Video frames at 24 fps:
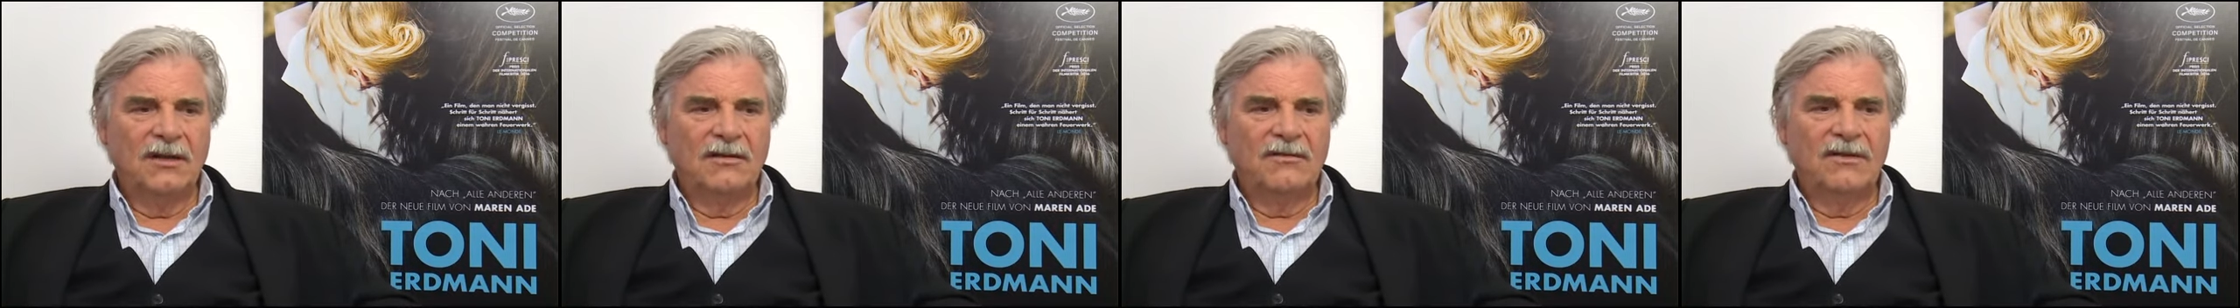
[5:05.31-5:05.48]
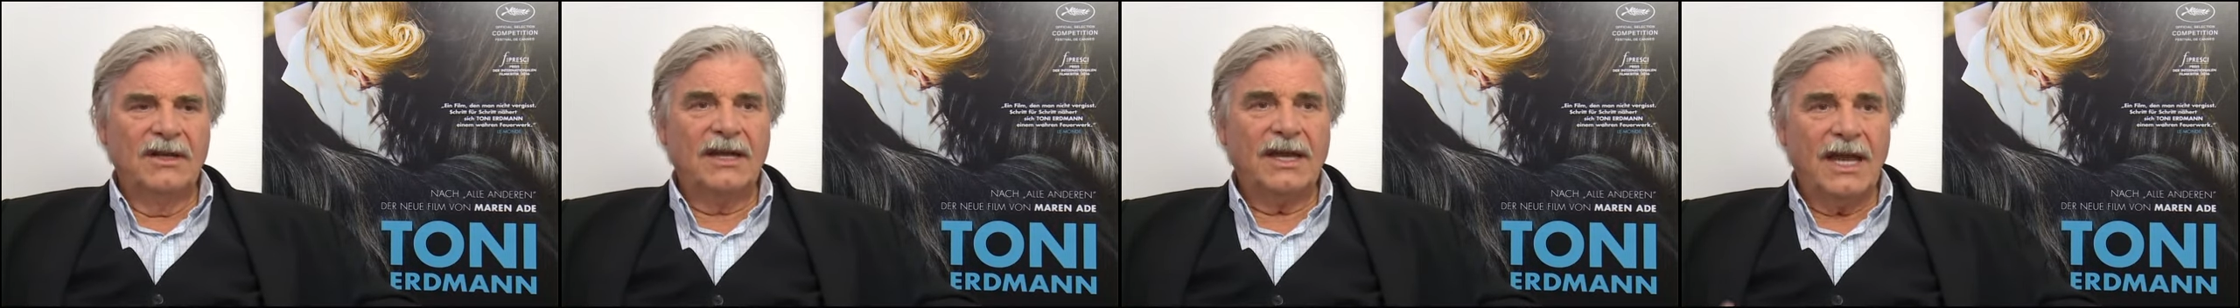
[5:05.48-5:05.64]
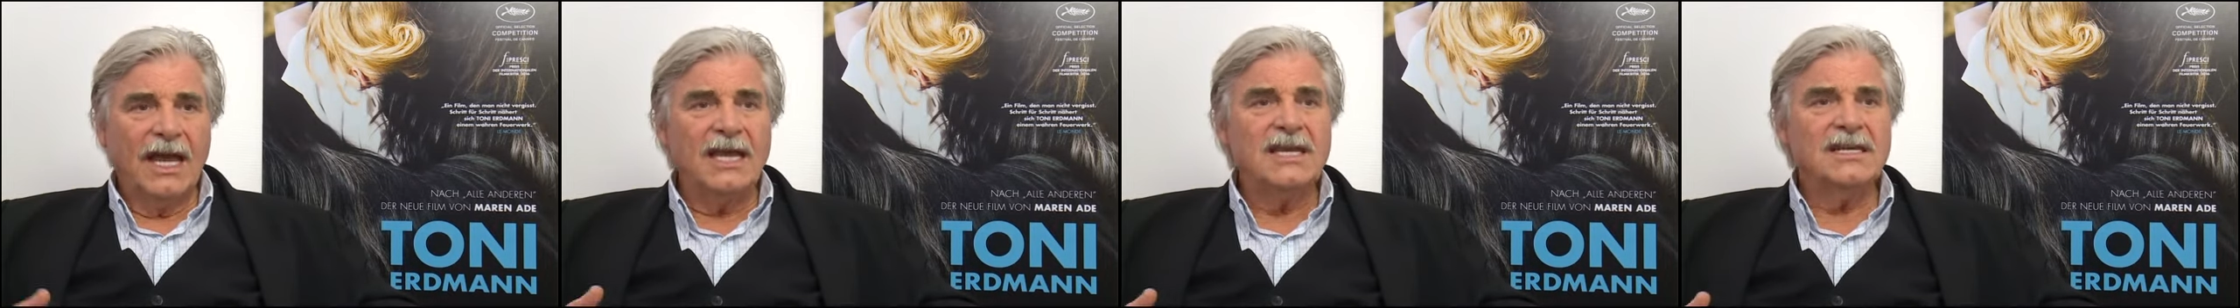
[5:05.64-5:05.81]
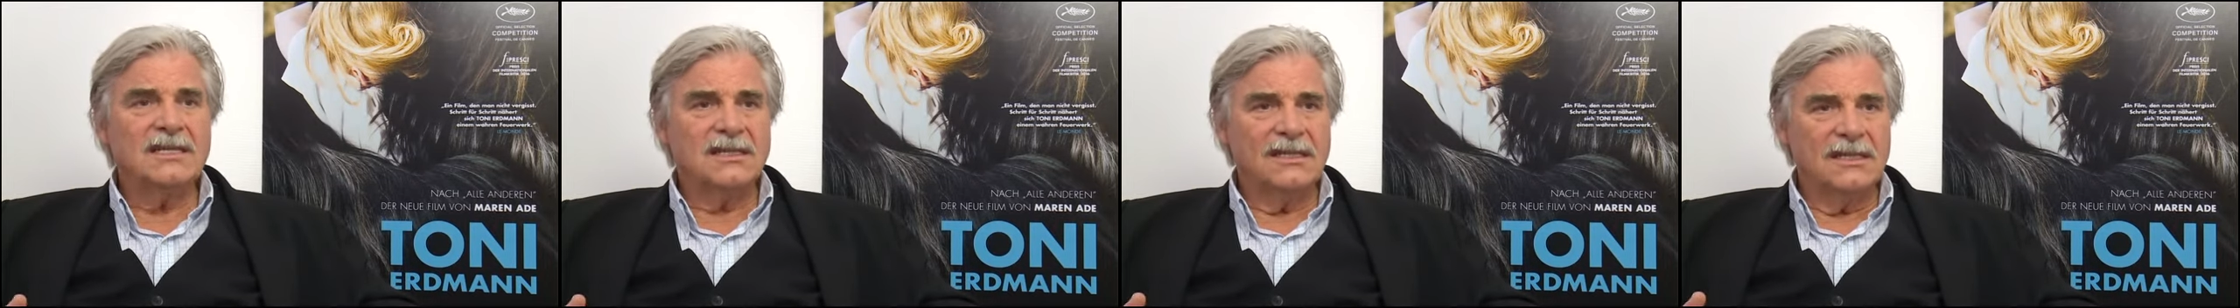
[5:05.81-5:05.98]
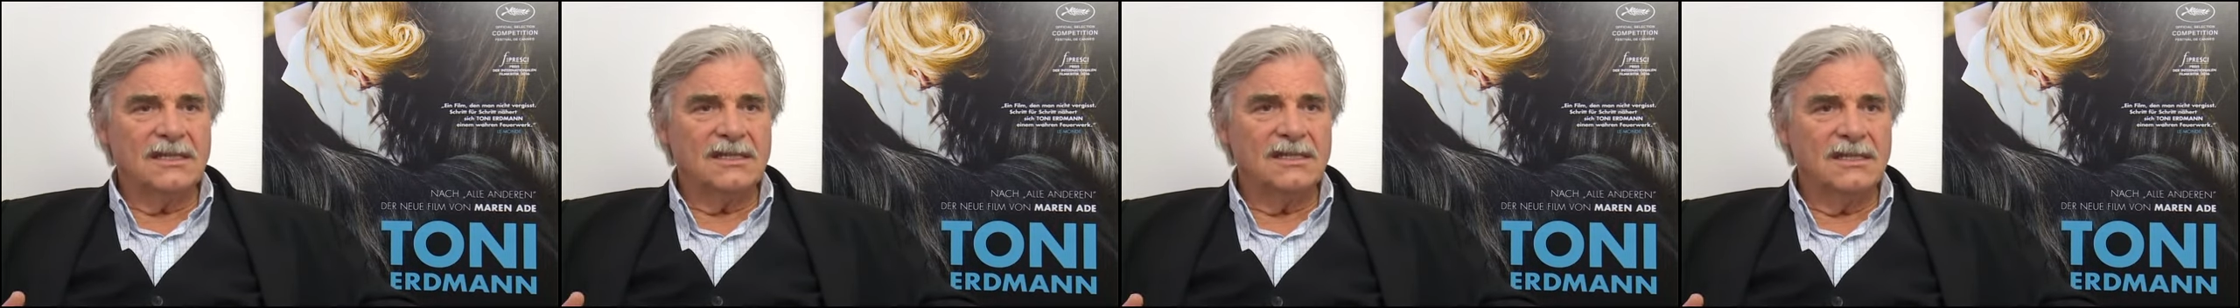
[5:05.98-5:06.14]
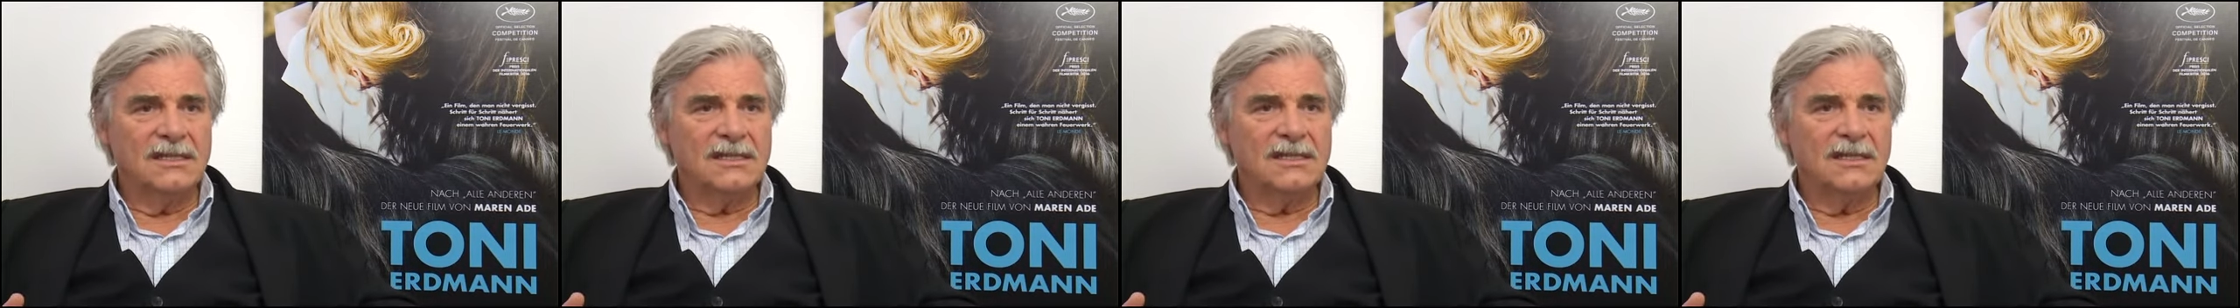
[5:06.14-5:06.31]
wie reich
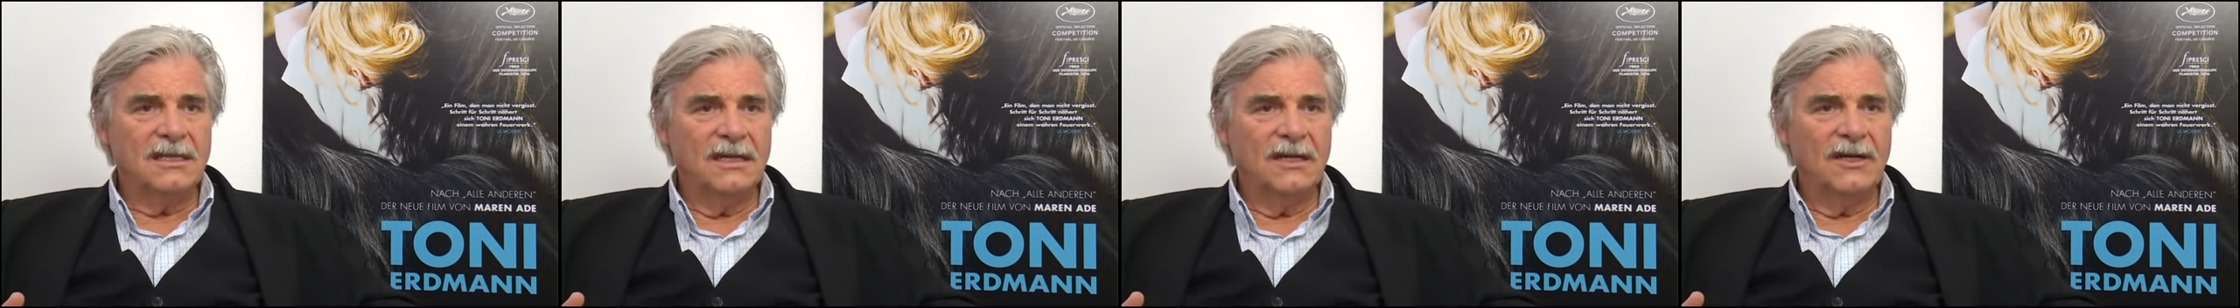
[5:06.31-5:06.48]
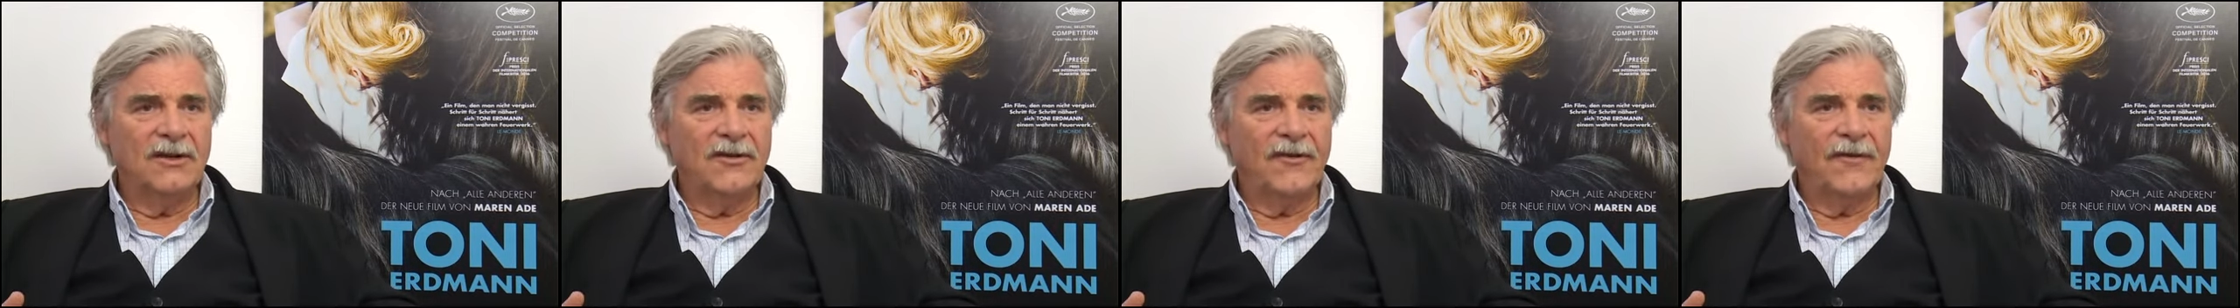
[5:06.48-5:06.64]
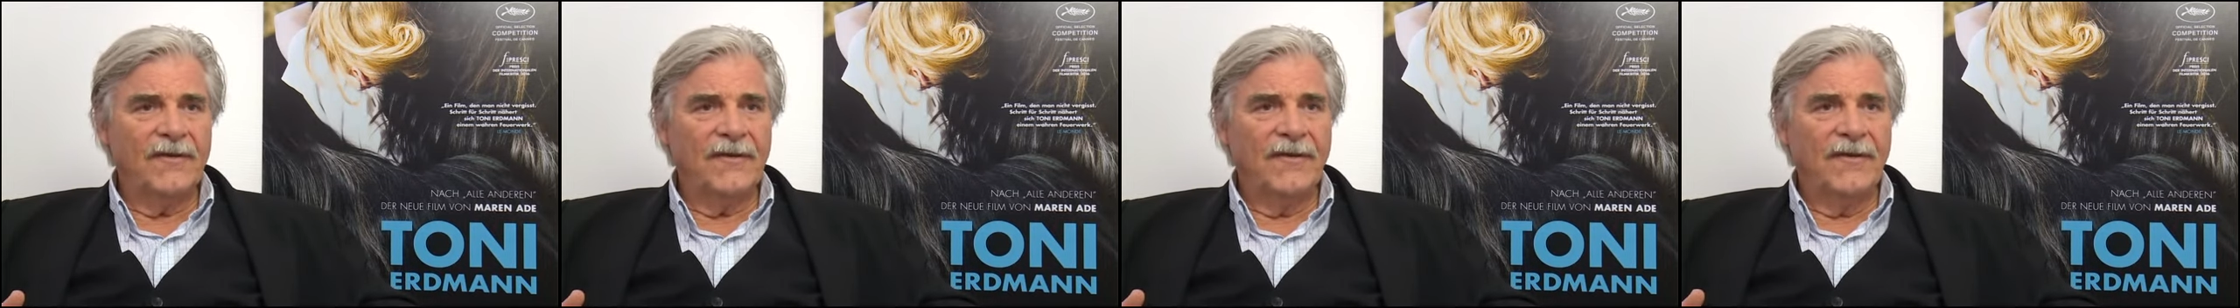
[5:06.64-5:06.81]
das ist. Ja?